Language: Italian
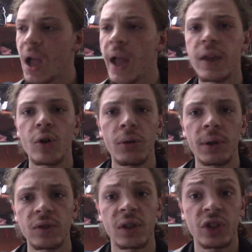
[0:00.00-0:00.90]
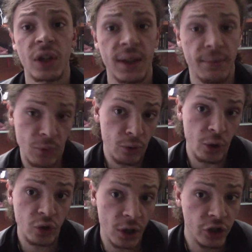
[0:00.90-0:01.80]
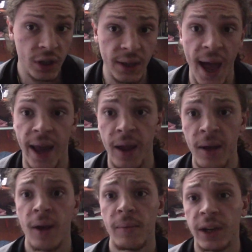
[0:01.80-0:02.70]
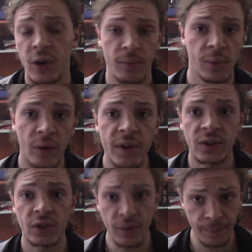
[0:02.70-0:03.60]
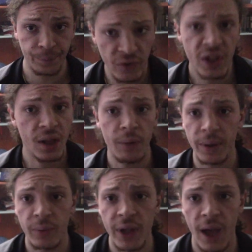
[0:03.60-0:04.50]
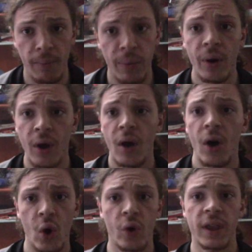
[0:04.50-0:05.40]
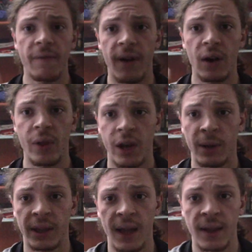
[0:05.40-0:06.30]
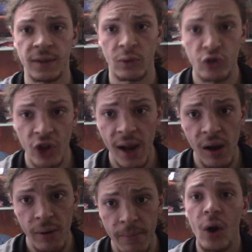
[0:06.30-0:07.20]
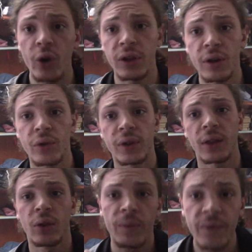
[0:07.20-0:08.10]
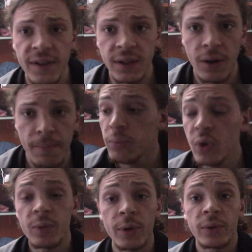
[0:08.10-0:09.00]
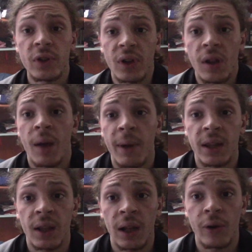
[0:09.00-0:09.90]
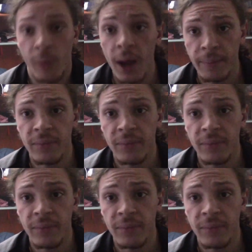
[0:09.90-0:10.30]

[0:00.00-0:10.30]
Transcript: e io lo posso, accett posso accettare perché noi abbiamo visto fin dal primo tempo ogni fallo da ripartenza un giallo, ogni contatto un fischio, più sproporzionato da parte della Roma?